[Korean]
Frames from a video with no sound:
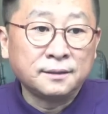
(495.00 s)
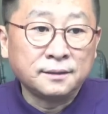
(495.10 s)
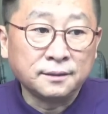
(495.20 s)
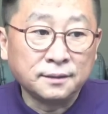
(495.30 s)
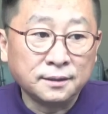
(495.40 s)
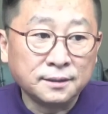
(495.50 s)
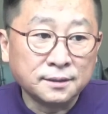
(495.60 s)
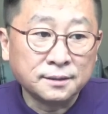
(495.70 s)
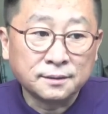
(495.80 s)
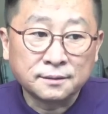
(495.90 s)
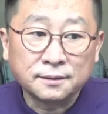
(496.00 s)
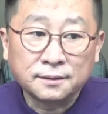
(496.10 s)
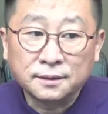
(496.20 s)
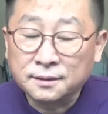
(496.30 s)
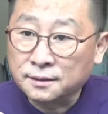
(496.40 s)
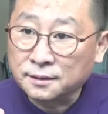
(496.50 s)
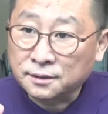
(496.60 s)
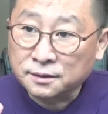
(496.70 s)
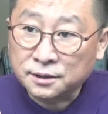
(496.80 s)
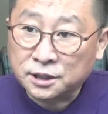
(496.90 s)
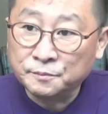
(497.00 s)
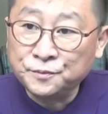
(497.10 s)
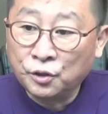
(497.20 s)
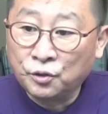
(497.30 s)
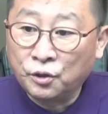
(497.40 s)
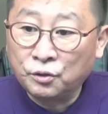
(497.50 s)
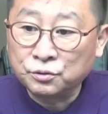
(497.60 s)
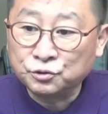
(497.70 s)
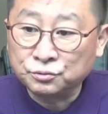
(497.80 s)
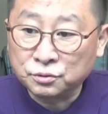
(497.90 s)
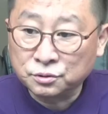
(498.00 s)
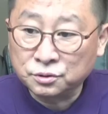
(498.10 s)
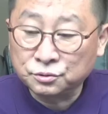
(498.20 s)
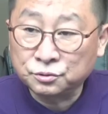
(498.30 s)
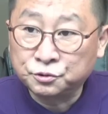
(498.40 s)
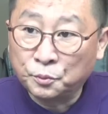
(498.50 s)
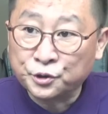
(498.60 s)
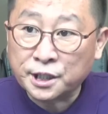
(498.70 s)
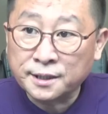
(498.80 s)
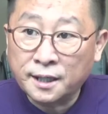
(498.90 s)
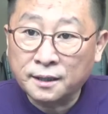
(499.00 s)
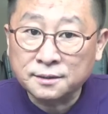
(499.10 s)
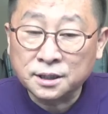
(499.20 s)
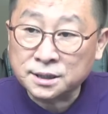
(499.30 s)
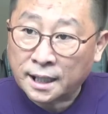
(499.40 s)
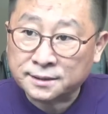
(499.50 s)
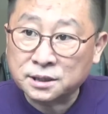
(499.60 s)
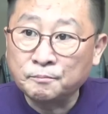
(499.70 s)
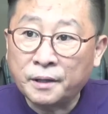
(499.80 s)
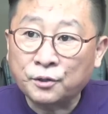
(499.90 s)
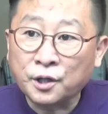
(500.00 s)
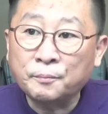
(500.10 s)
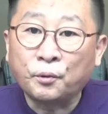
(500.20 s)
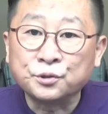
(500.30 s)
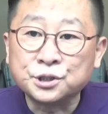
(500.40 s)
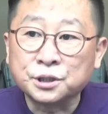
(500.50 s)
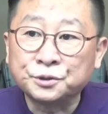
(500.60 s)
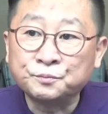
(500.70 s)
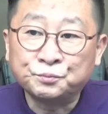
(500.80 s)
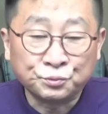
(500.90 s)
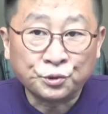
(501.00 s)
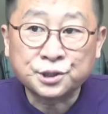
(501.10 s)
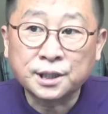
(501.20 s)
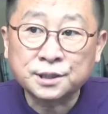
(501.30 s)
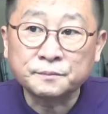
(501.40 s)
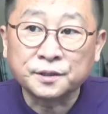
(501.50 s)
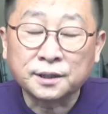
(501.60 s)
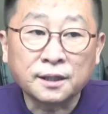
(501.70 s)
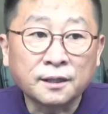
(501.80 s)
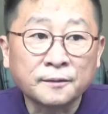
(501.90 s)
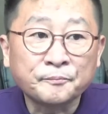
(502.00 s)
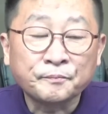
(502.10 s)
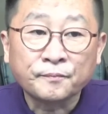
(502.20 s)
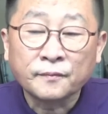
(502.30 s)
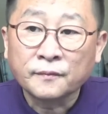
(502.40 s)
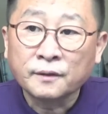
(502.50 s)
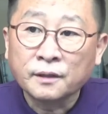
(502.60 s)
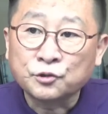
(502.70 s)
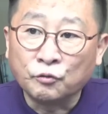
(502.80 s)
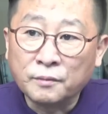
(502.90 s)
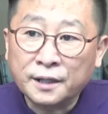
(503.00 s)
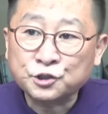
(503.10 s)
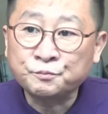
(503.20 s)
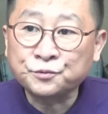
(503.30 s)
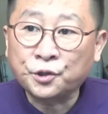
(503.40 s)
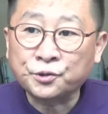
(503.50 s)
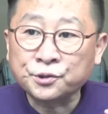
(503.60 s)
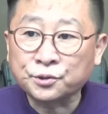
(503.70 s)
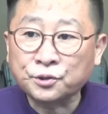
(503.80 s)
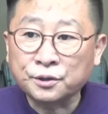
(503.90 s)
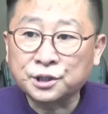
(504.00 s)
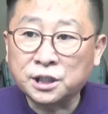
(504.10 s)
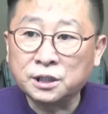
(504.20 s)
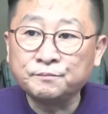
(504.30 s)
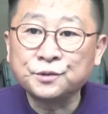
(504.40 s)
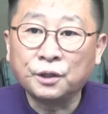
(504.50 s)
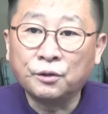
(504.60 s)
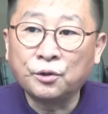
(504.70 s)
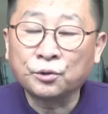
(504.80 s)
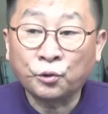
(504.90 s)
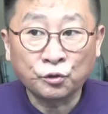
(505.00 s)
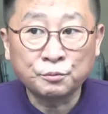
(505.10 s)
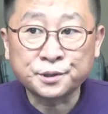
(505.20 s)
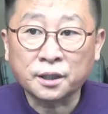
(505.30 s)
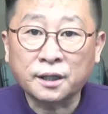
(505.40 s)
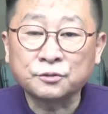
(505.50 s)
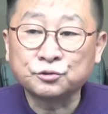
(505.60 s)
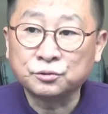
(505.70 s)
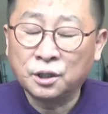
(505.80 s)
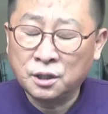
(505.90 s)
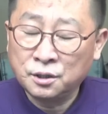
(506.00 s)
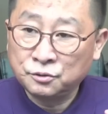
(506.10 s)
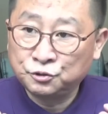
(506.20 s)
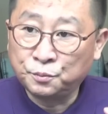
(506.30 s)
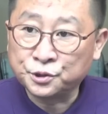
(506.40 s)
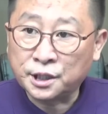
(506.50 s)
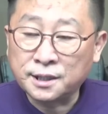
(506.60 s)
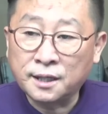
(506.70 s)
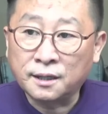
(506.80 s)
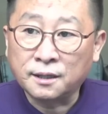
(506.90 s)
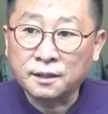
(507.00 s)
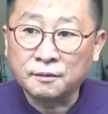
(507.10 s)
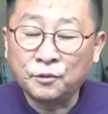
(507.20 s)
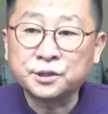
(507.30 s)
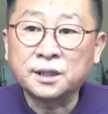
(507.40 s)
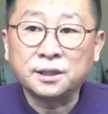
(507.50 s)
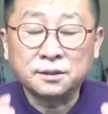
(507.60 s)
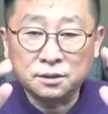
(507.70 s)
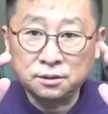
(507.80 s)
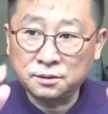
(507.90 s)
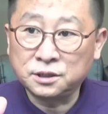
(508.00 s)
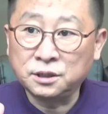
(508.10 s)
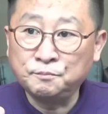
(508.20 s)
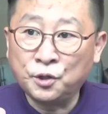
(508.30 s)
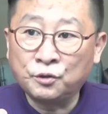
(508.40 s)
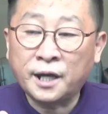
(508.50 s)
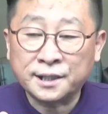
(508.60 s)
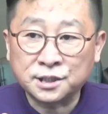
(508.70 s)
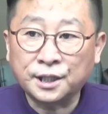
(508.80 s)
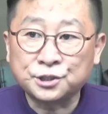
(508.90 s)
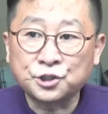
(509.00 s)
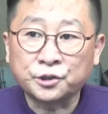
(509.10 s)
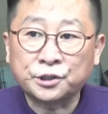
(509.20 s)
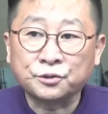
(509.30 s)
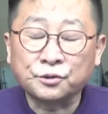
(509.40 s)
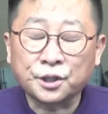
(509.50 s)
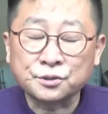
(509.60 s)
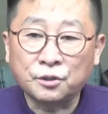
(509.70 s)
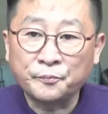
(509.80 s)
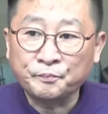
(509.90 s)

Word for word: 이 김영호 후보자의 이 작심 발언의 본질은 무엇이겠습니까? 정말 숨겨져 있었던 김영호 통일부 장관 후보자의 뭐지 임명을 하시겠죠 대통령께서